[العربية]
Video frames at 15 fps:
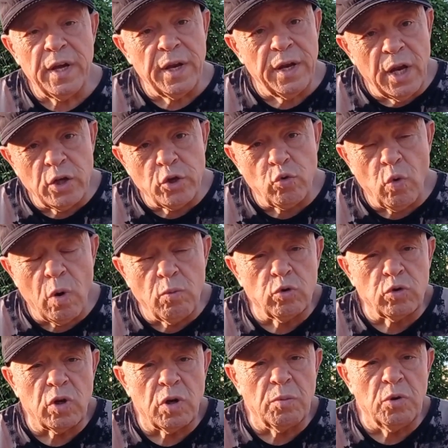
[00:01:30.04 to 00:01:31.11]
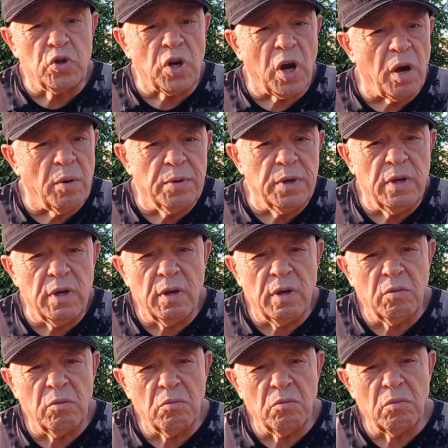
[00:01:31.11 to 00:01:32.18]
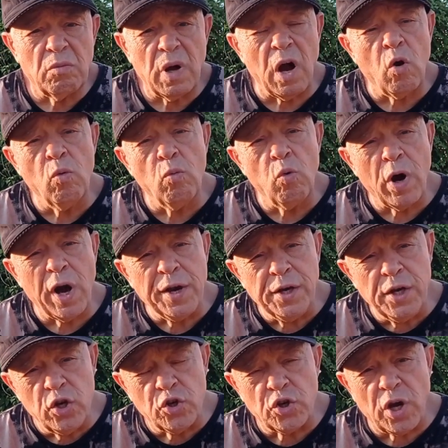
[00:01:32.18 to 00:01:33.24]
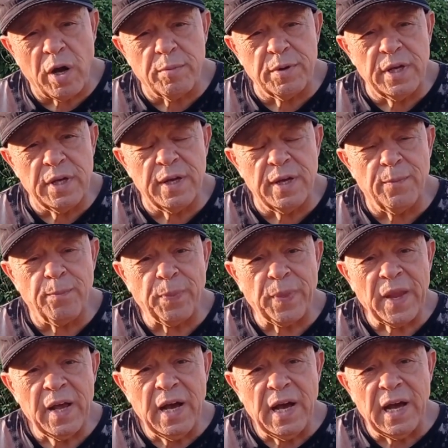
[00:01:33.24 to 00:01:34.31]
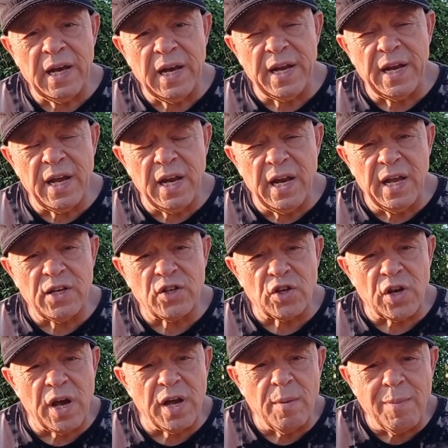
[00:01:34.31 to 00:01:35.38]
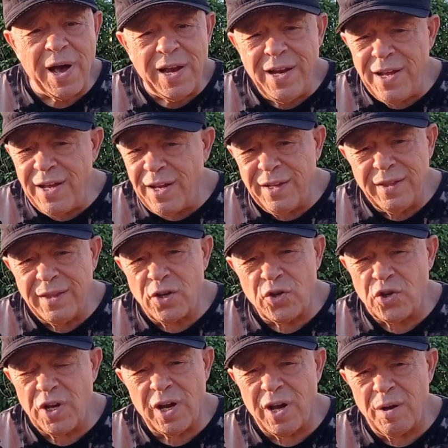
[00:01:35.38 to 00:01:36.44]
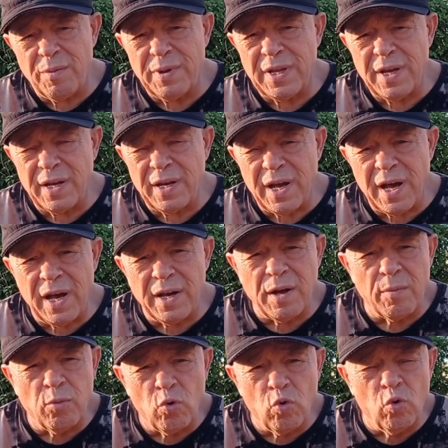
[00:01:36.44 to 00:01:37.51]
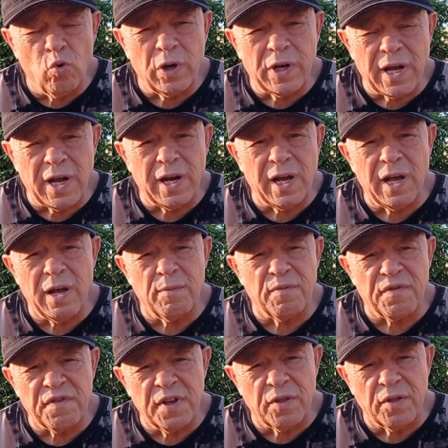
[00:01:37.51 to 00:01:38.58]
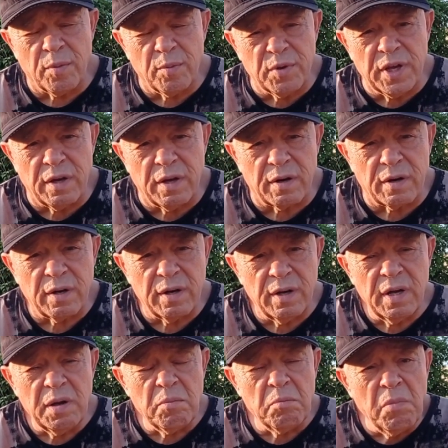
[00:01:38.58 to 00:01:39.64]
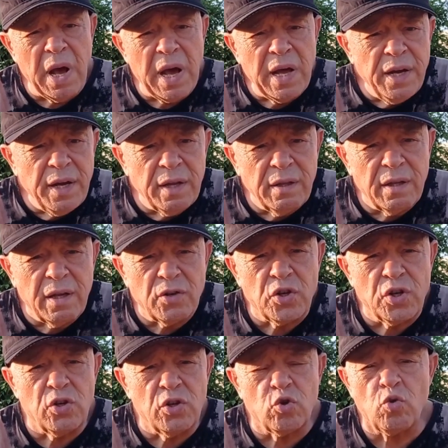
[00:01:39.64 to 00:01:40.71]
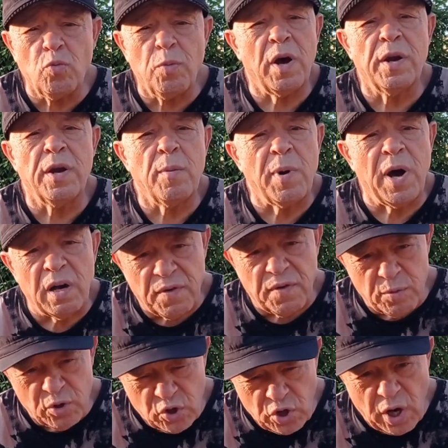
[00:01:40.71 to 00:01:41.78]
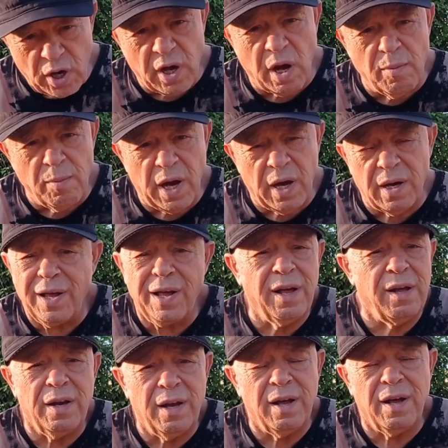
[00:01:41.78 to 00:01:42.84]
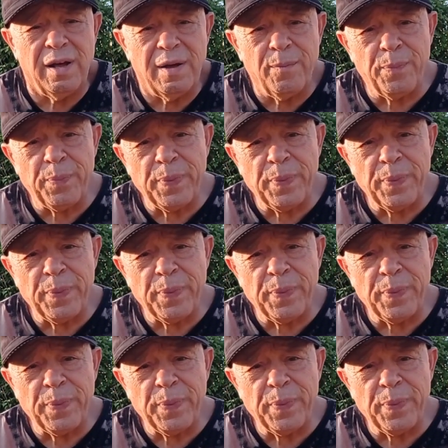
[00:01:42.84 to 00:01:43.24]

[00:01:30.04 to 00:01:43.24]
نجوى مطربه شعبيه او مغني شعبي هلا انا ليش انا مالي عند شيء ابدا انا بقول كلام في ضمير ما لي عندها شيء شو بقى أنا بعرفها متشاكل معها لا لا